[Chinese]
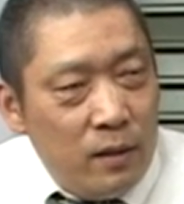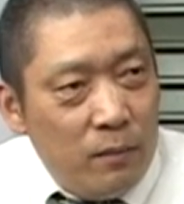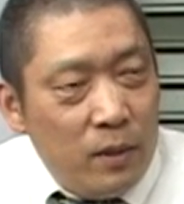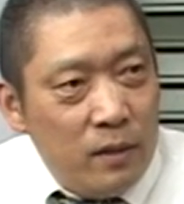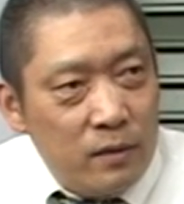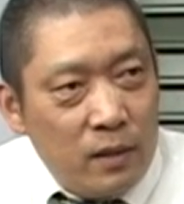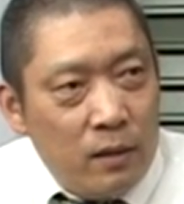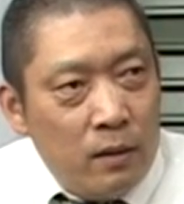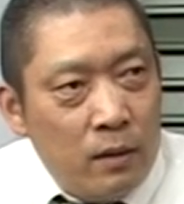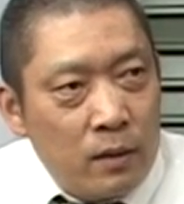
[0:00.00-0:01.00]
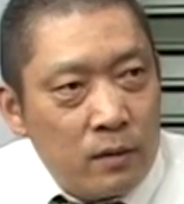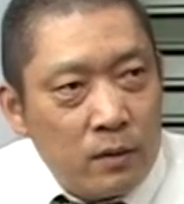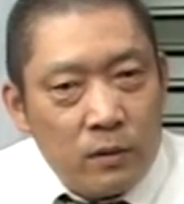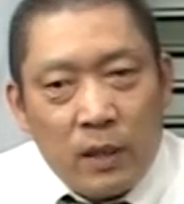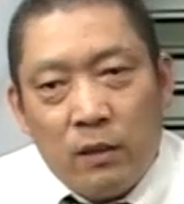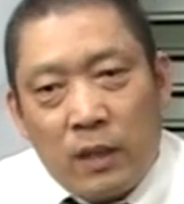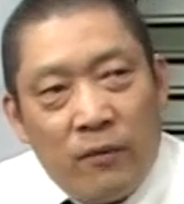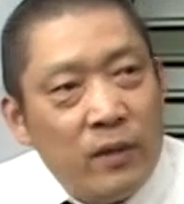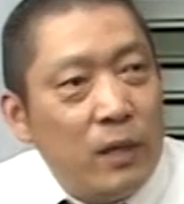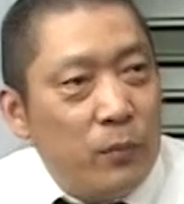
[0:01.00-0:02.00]
那么这是牵扯台
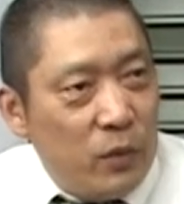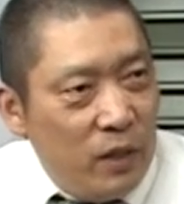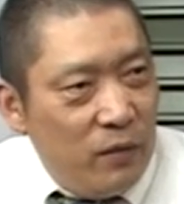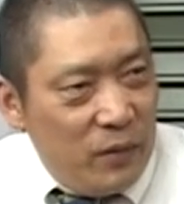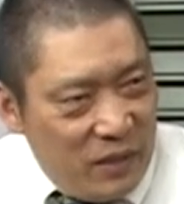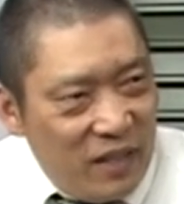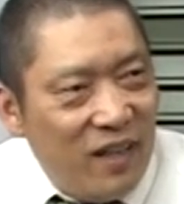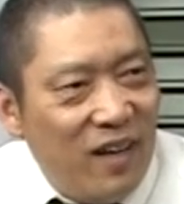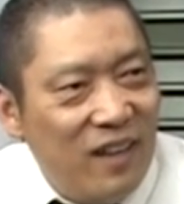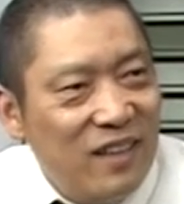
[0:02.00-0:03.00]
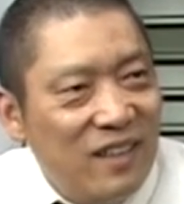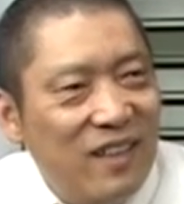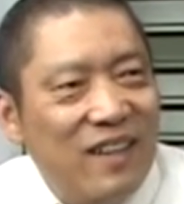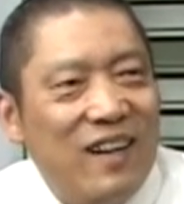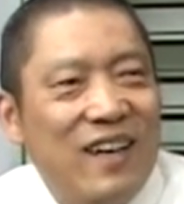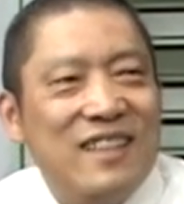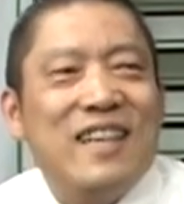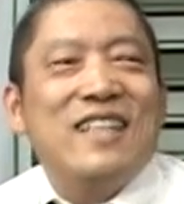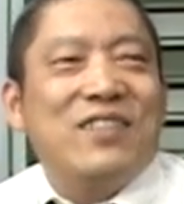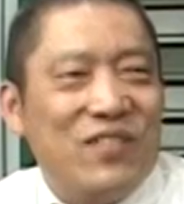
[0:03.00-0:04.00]
湾内部的问题了啊，内部矛盾
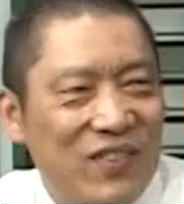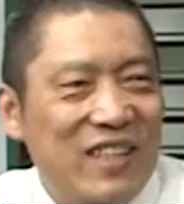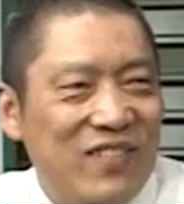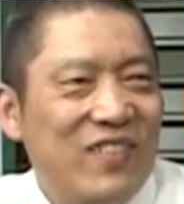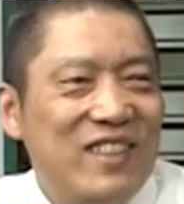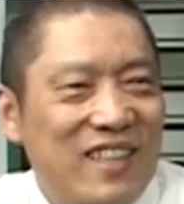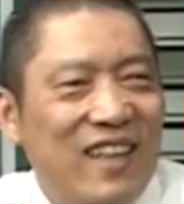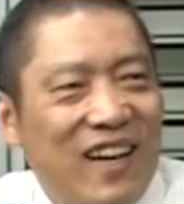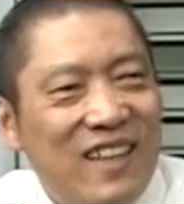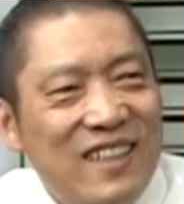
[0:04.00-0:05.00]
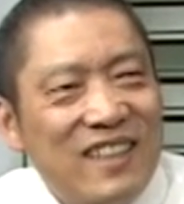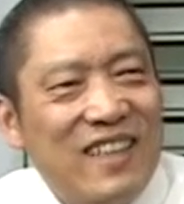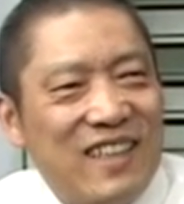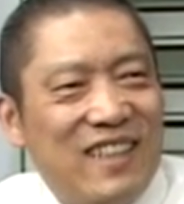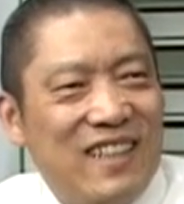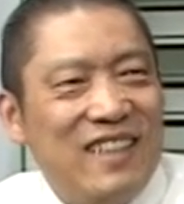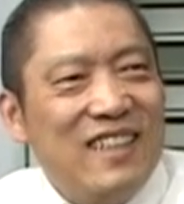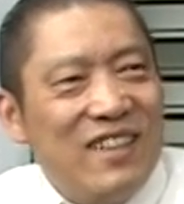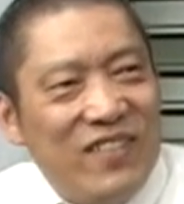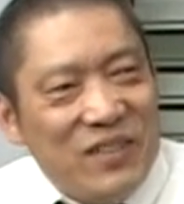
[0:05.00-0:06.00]
了，内部问题了。那
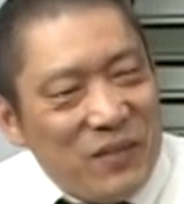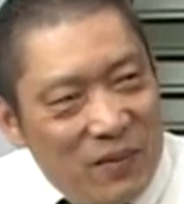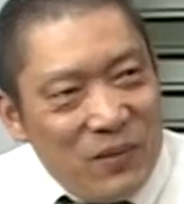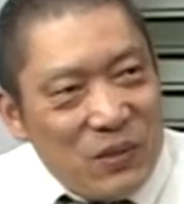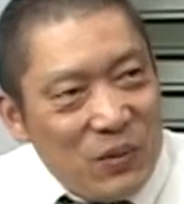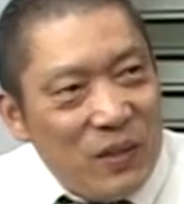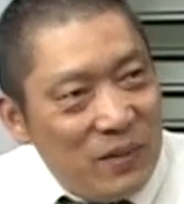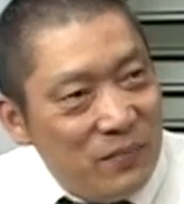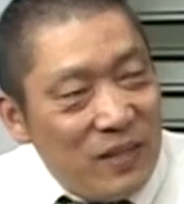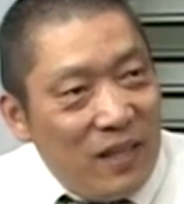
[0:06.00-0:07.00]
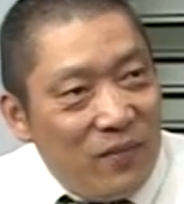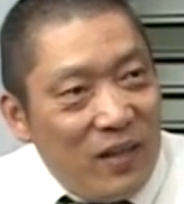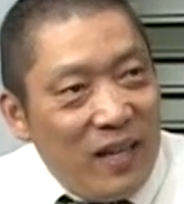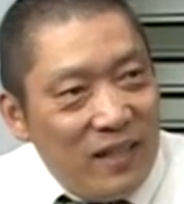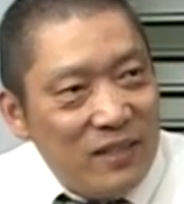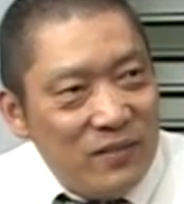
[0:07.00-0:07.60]
个为什么他们受到那么大的迫害啊？